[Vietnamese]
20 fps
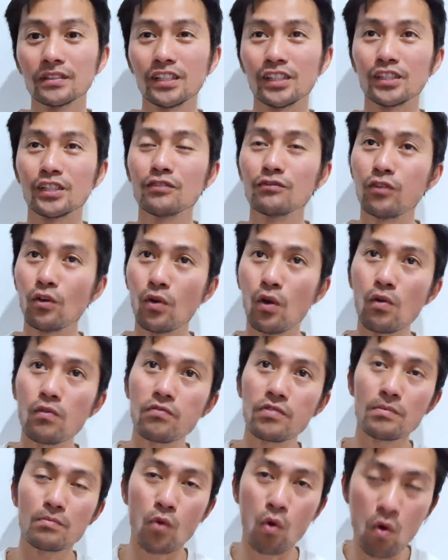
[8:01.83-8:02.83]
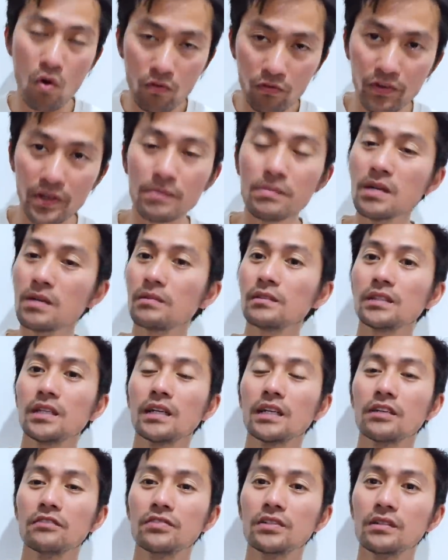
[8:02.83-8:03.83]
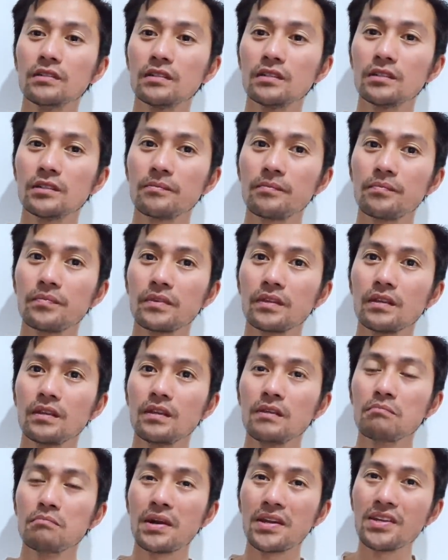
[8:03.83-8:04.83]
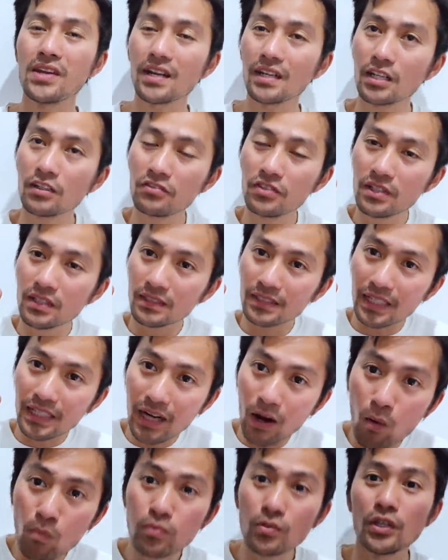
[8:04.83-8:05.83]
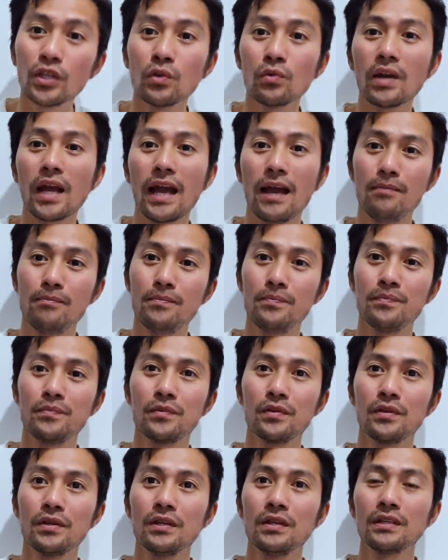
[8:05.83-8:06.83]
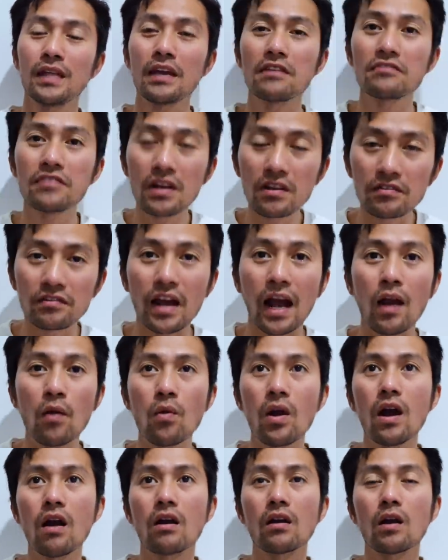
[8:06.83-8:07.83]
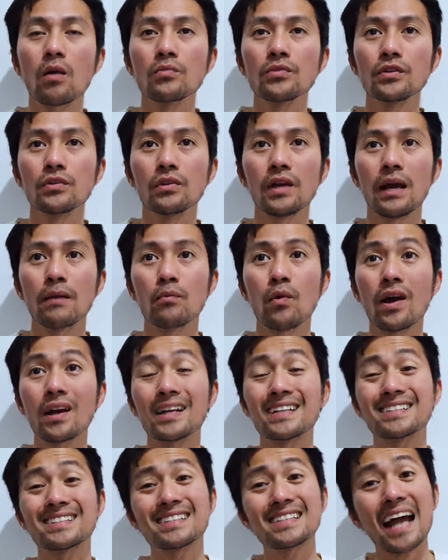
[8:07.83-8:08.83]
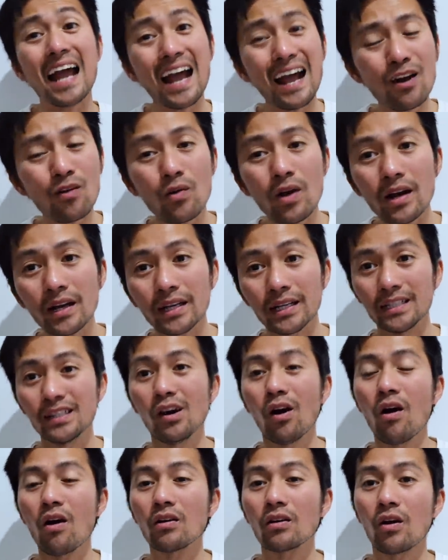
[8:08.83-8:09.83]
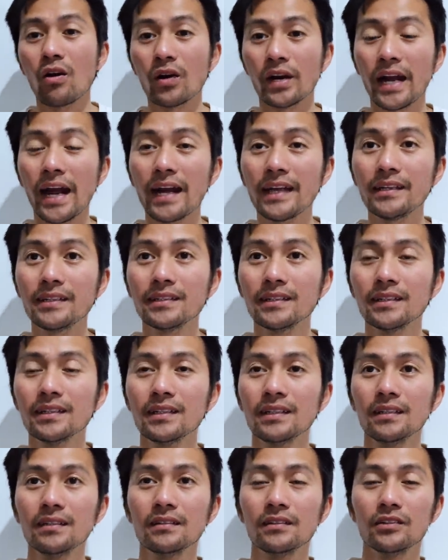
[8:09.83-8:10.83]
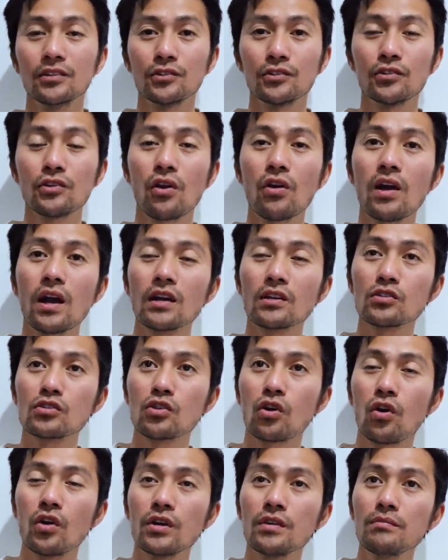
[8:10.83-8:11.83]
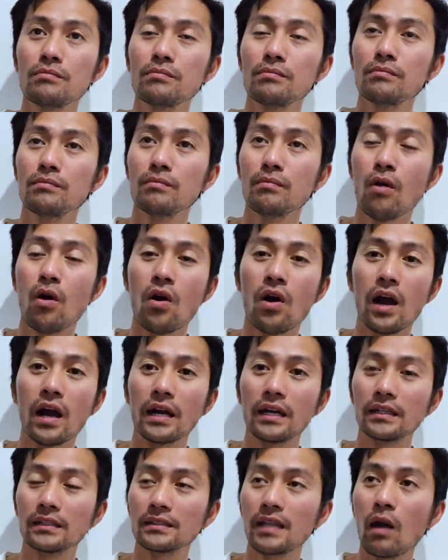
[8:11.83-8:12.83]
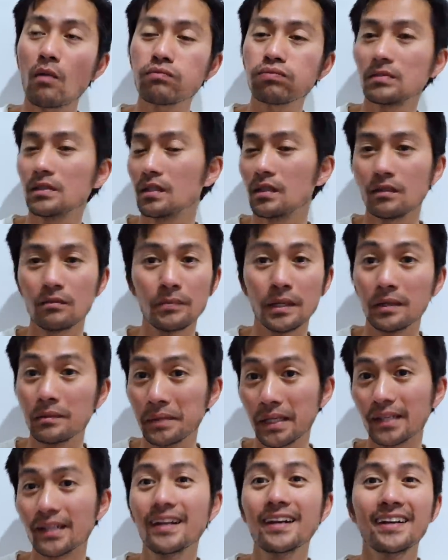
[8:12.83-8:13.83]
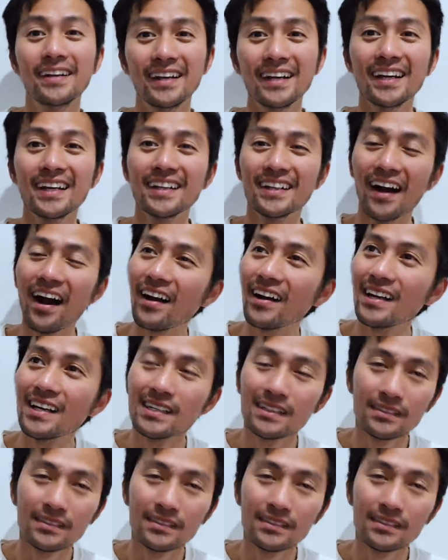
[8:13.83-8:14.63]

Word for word: thì chính phủ Úc phải buộc phải mướn dân địa phương trước, mà dân địa phương người ta không chịu làm, thấy vất vả quá họ không chịu làm, hoặc là xa quá, khỉ ho cò gáy, rồi chó ăn sỏi, bò ăn thóc gì đó mình không biết đó,